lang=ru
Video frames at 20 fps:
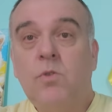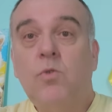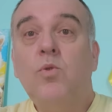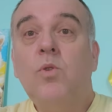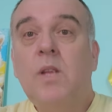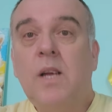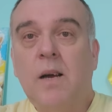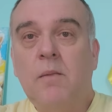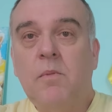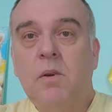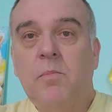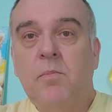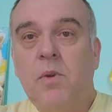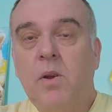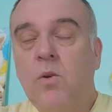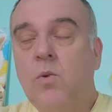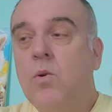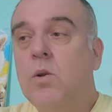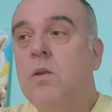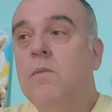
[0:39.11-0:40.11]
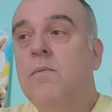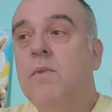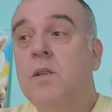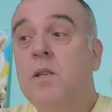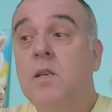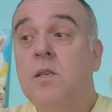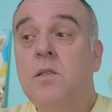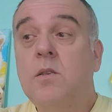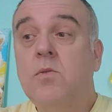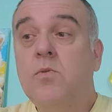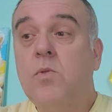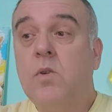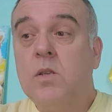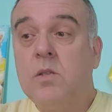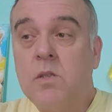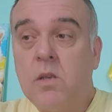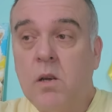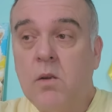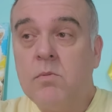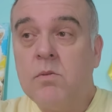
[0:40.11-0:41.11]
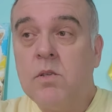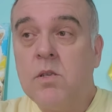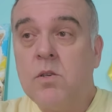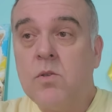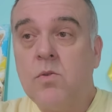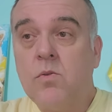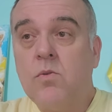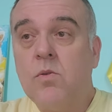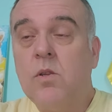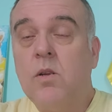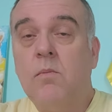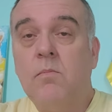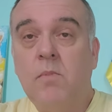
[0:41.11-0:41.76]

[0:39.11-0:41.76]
куда мы приходим в этой ситуации. Я вам скажу, куда.